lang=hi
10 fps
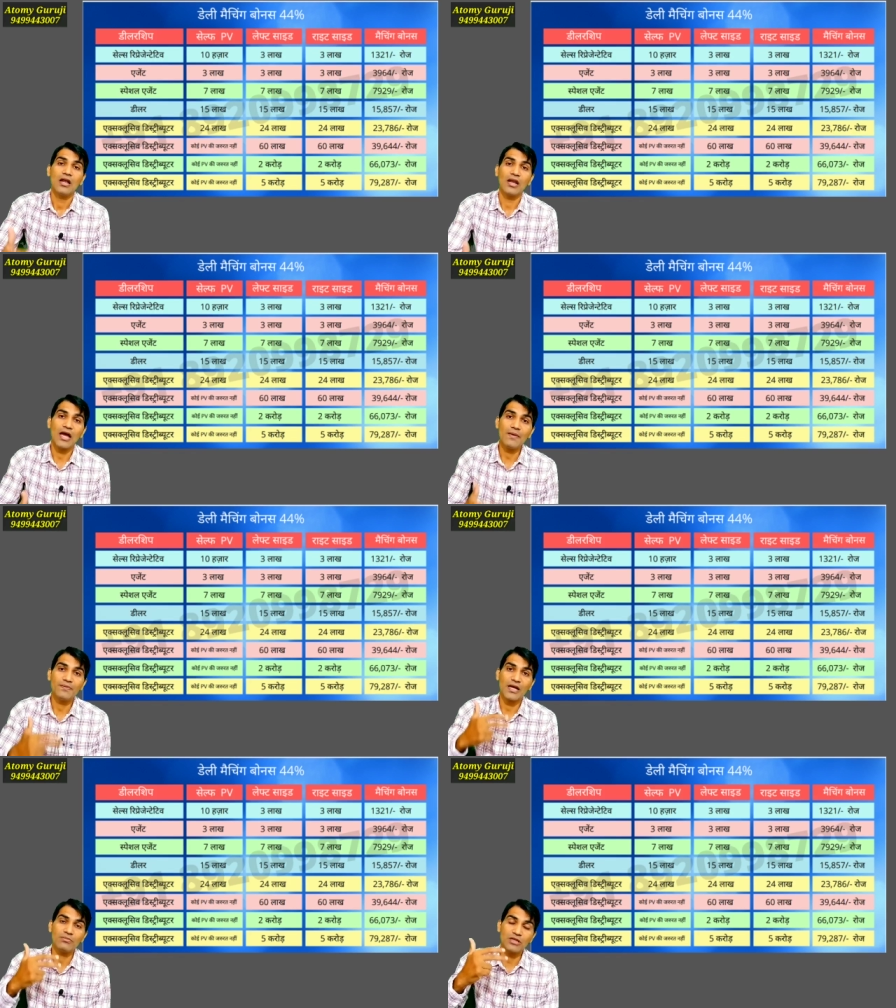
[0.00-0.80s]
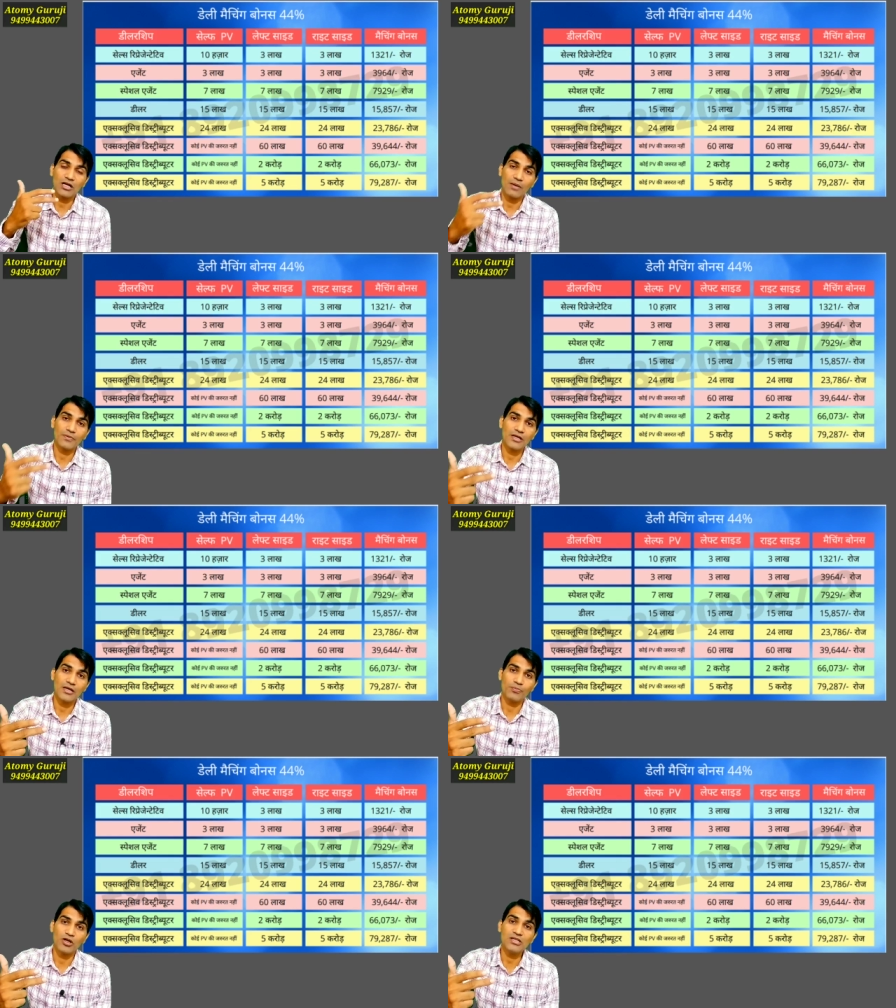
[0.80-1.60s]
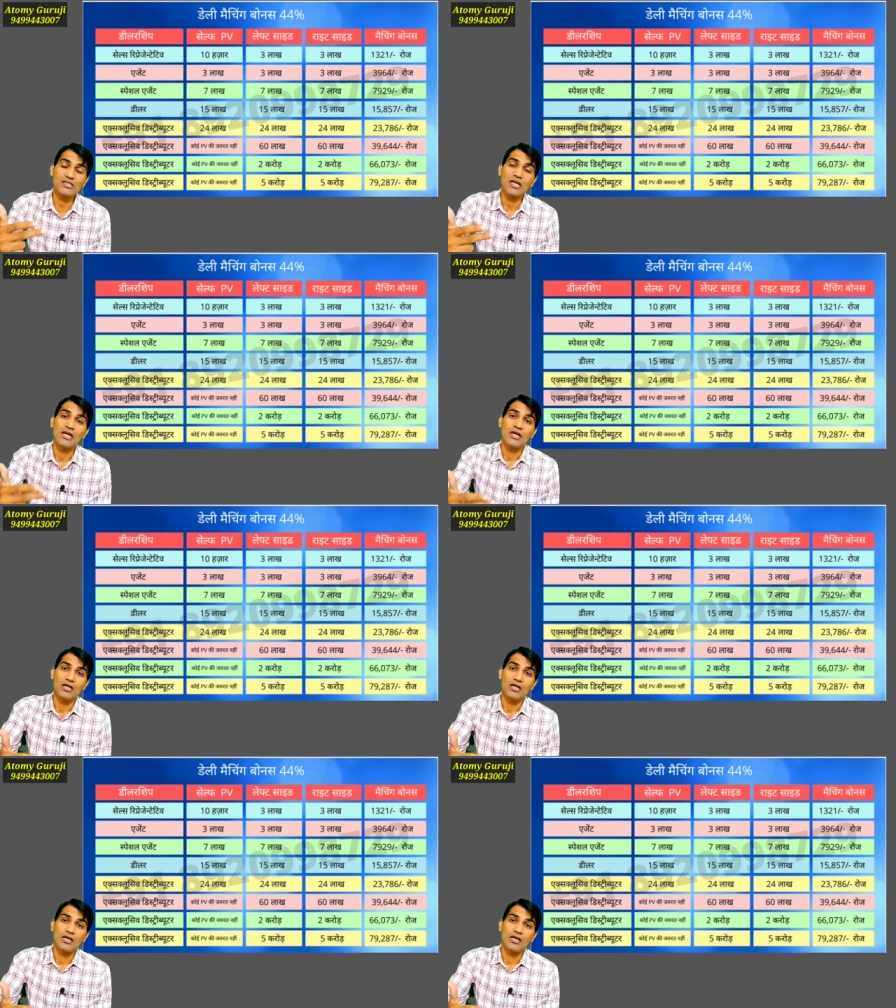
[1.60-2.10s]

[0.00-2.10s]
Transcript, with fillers: लाइफ टाइम तक आपके ये पॉइंट्स